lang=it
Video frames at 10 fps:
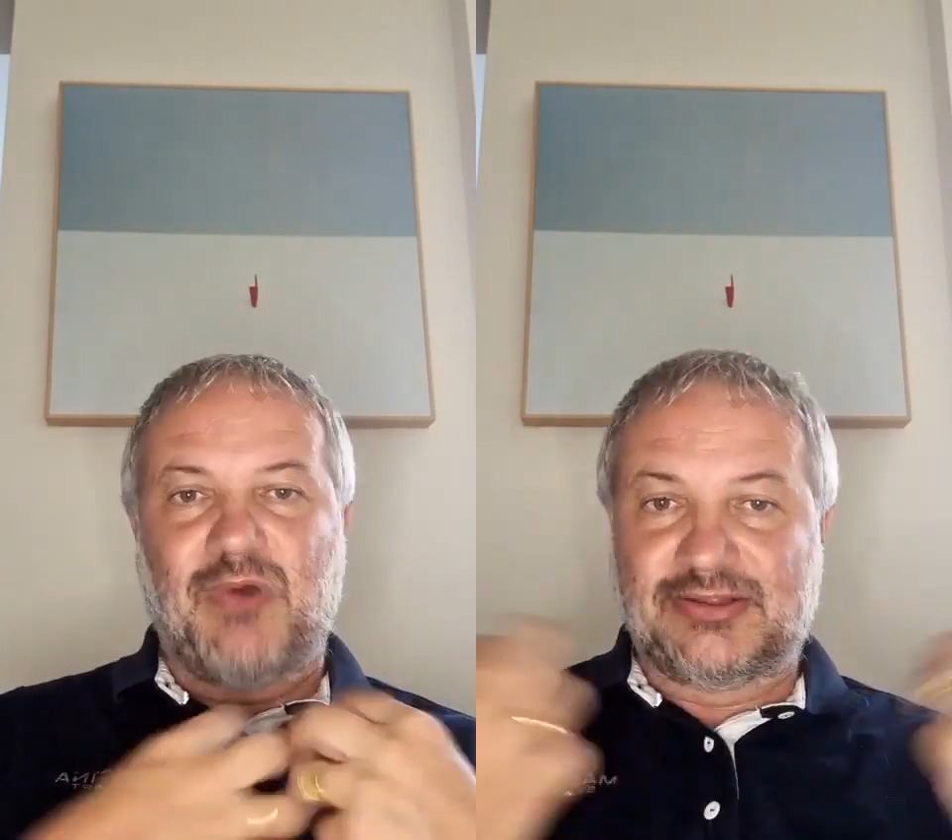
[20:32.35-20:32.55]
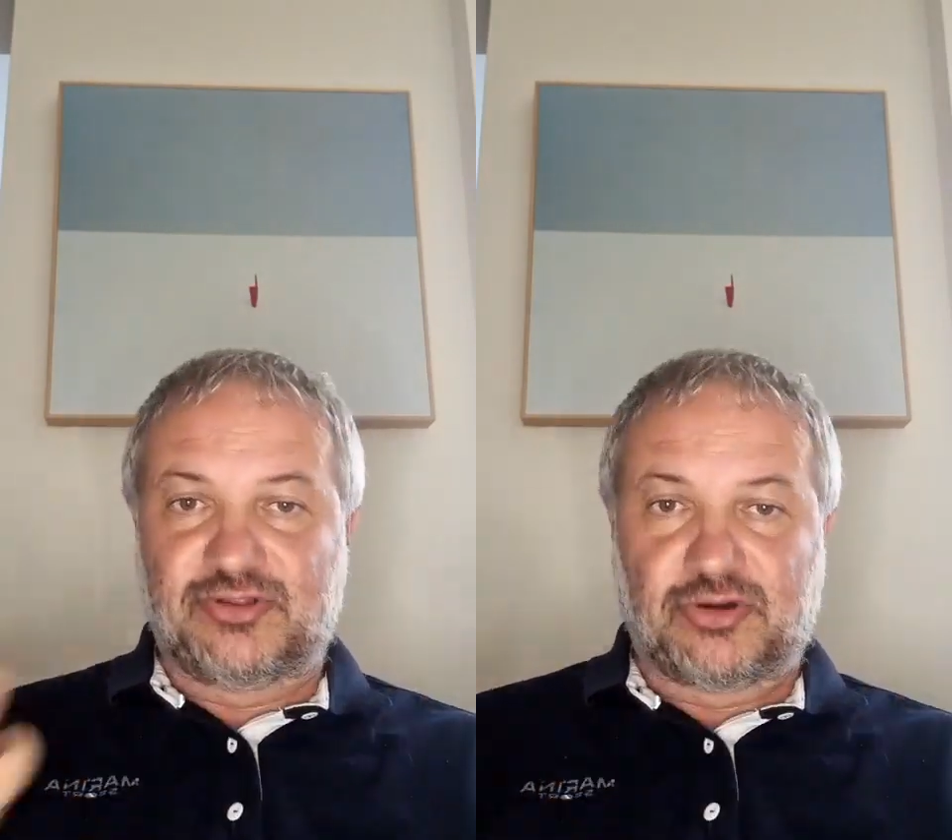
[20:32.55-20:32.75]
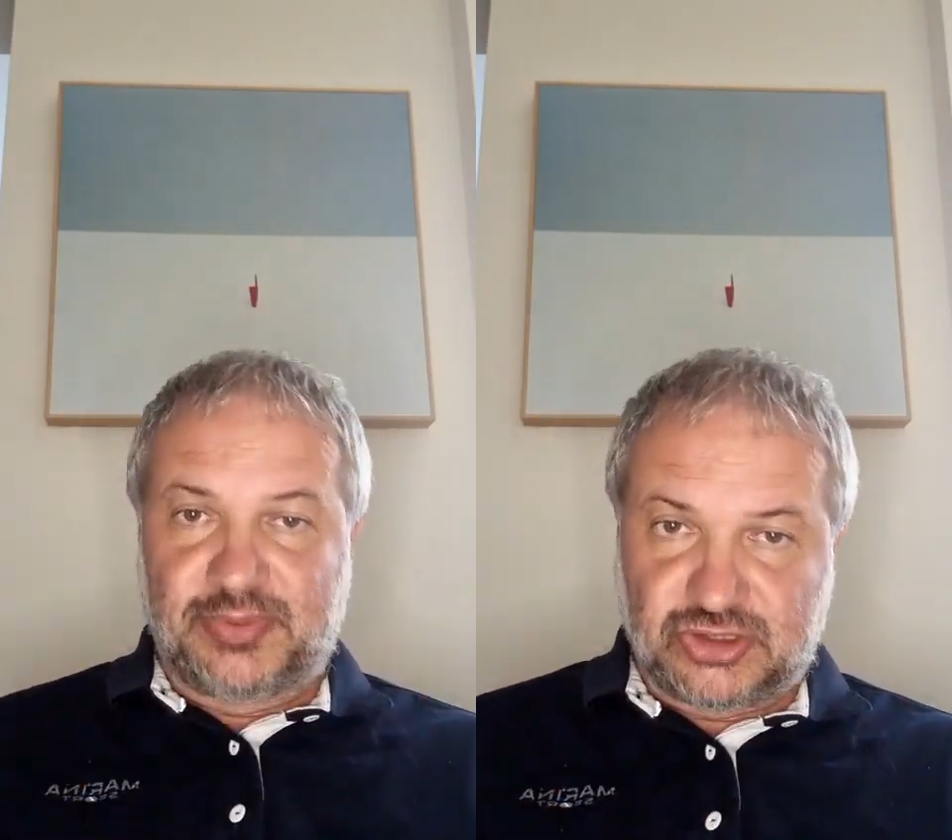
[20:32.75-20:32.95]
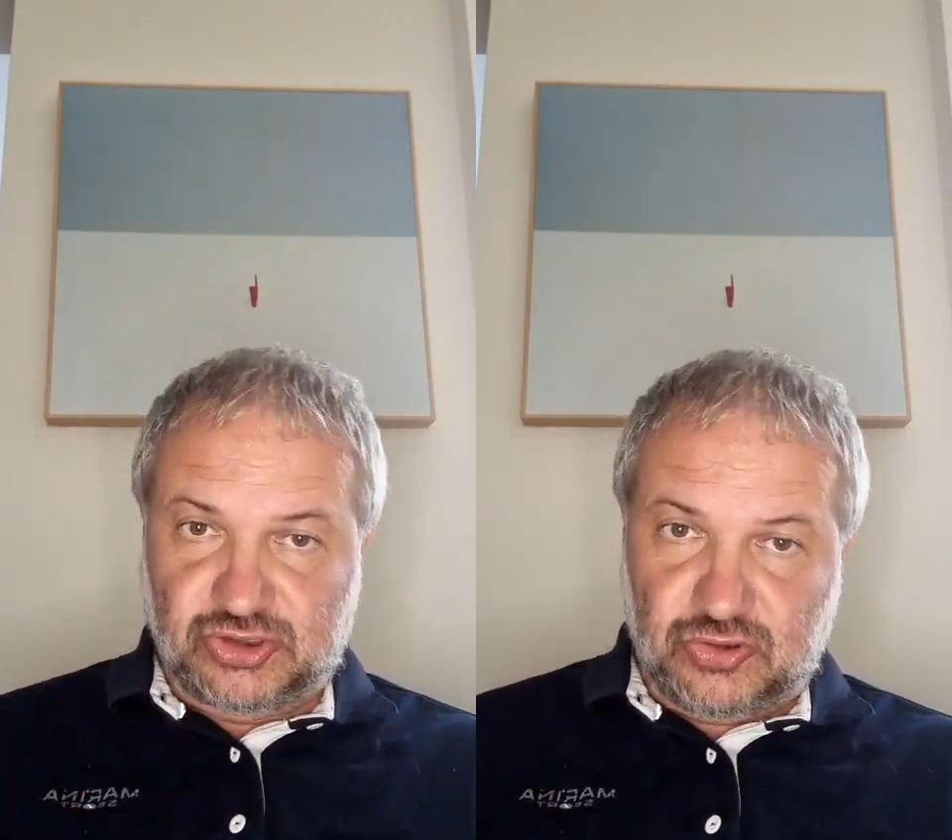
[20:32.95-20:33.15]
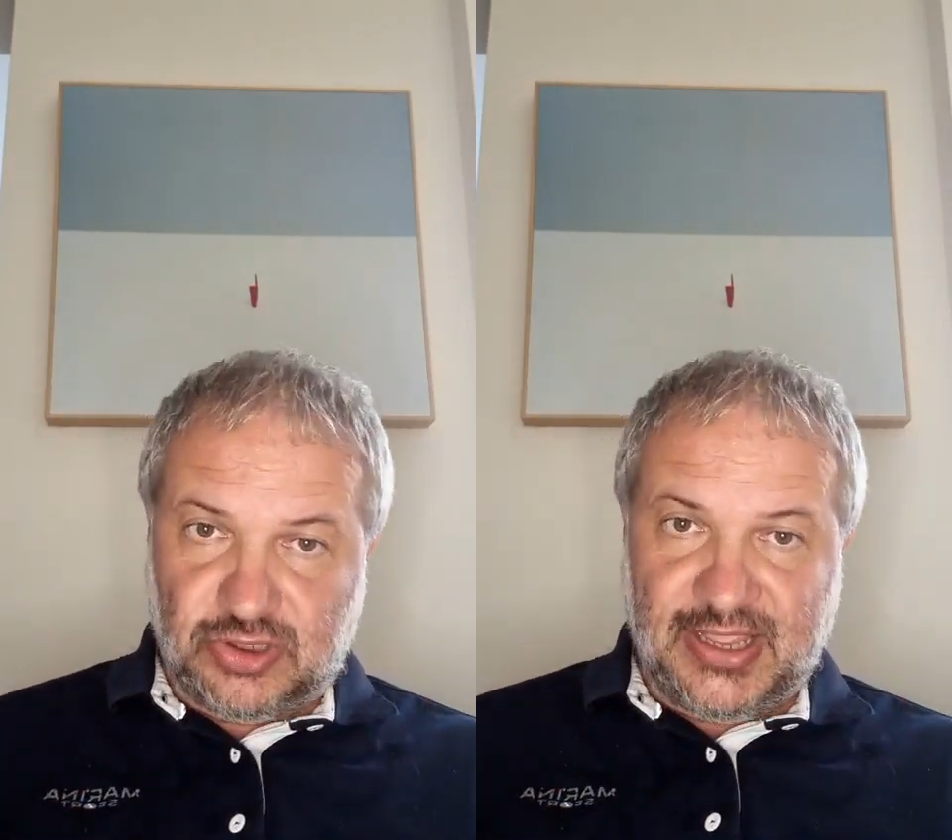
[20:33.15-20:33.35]
4
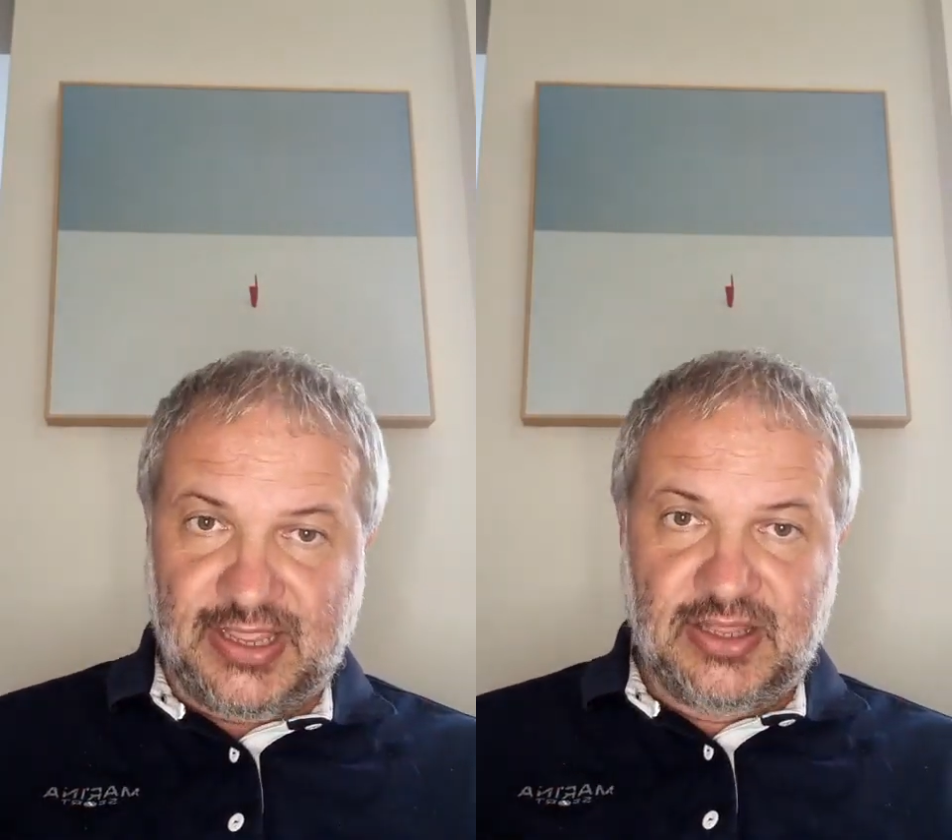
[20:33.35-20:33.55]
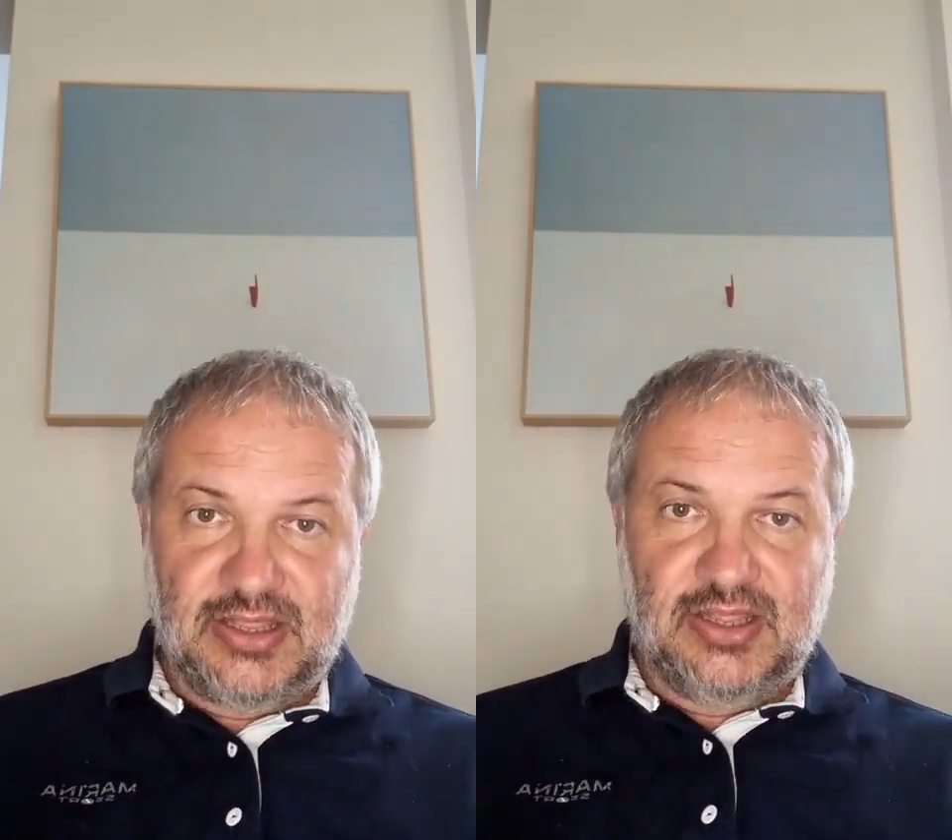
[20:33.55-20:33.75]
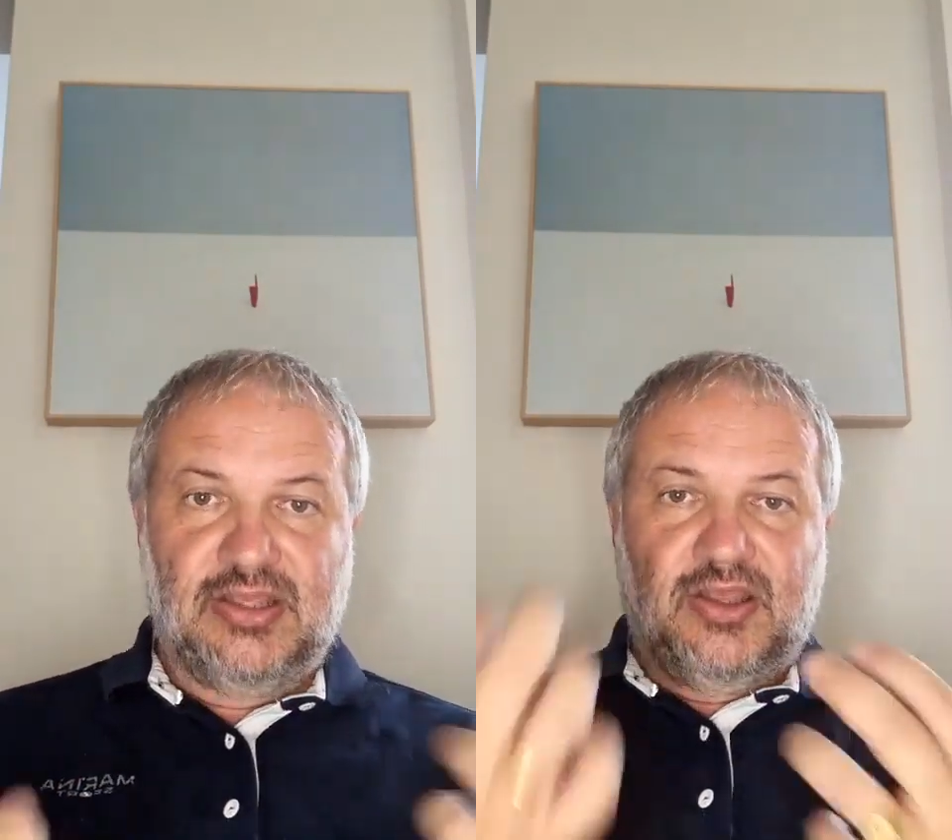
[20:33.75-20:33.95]
persone,